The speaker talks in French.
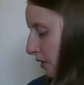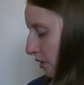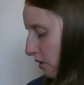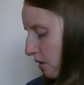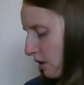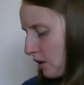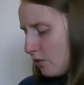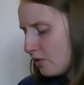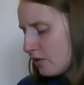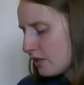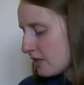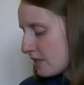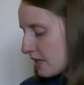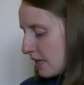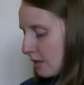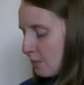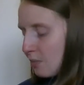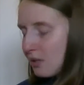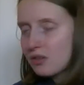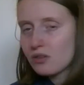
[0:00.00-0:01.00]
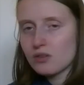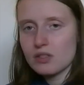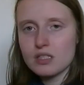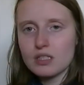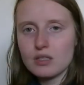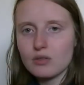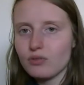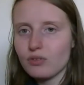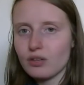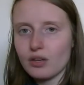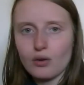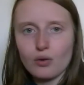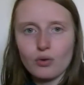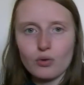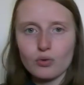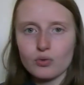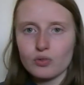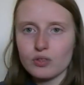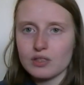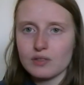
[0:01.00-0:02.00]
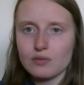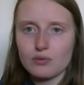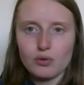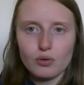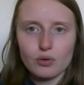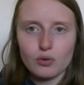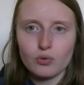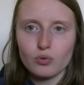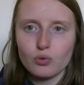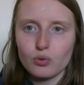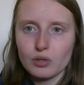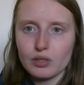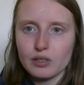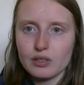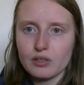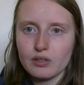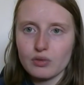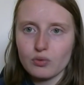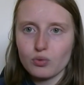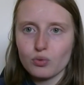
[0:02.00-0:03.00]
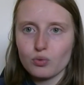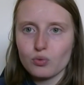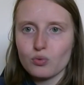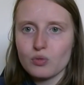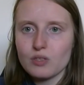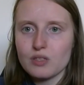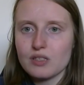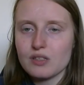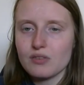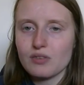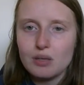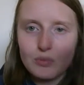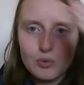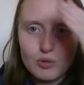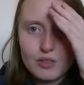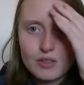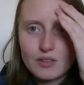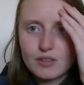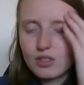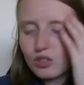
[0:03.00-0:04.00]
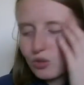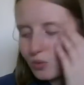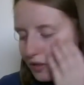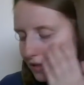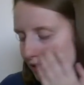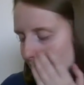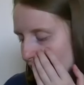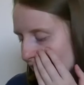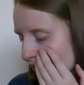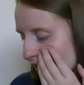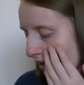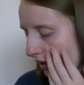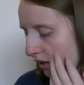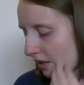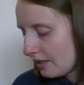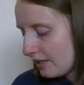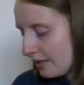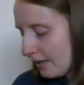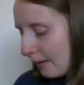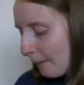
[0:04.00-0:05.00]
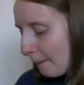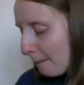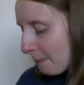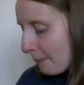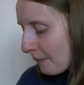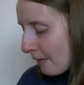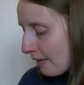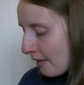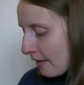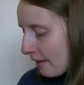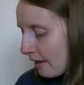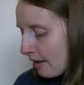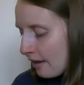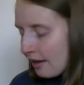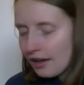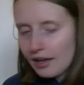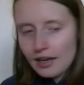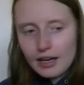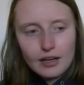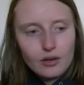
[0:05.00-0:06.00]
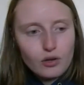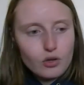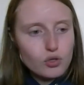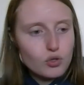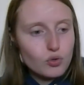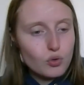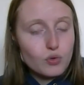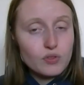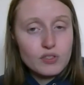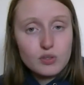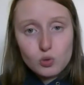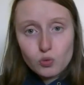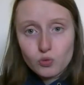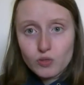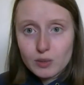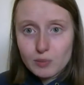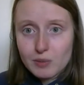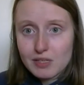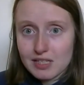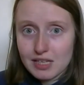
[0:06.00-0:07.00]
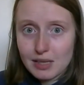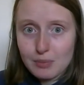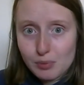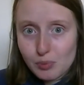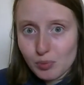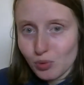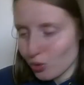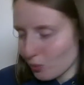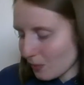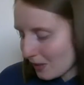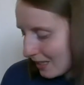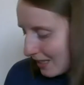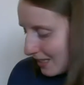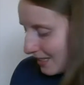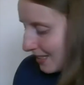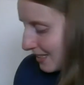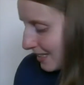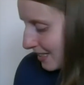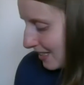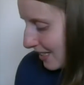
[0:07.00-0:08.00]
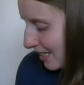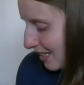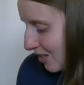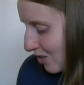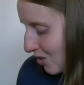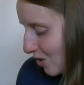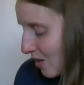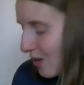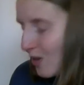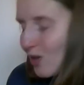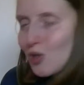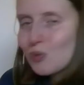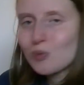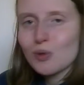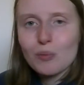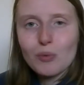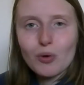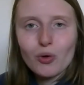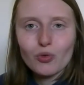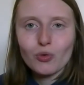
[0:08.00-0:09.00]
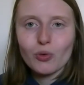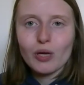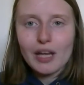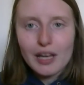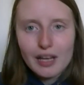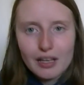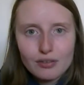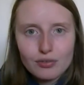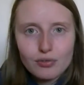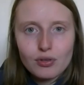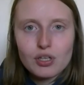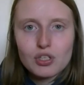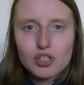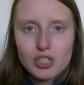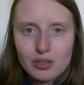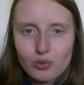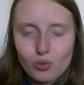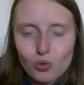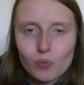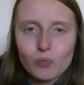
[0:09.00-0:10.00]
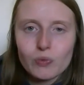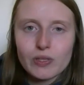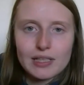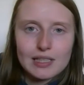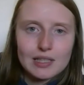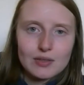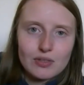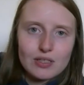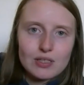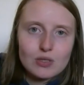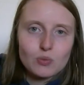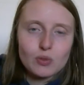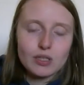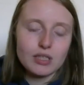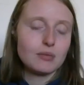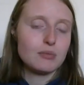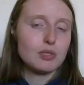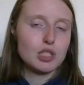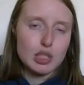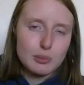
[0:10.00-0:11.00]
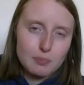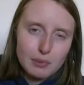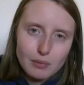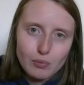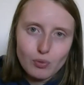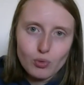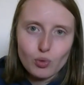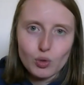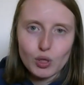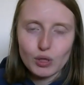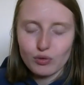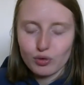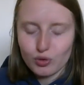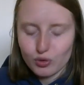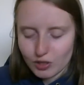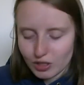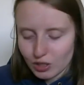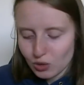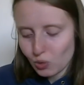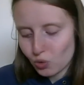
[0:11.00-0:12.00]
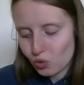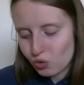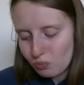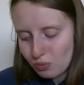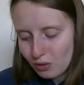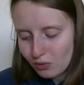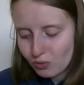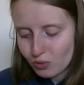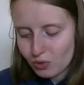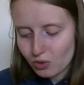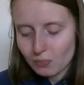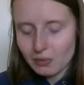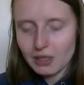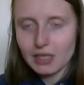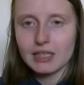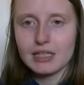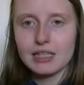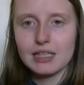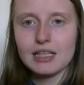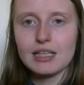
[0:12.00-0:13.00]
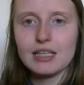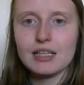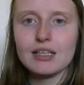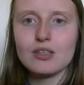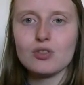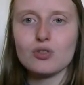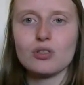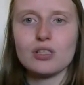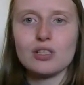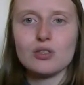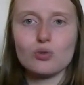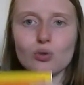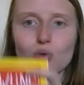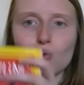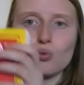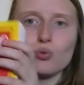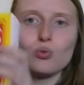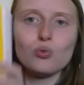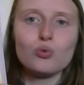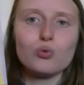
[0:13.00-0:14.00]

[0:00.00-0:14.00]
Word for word: ils utilisent quatre méthodes différentes ils voguent entre, les, entre tous et c'est vraiment très très chouette à, lire alors je continue vite parce qu'il n'y a plus beaucoup de batterie. Je lis en ce moment donc à la fois Chatroom d'Hélène Vreeswijk mais j'ai pas beaucoup avancé donc je vais pas vous en parler et je lis surtout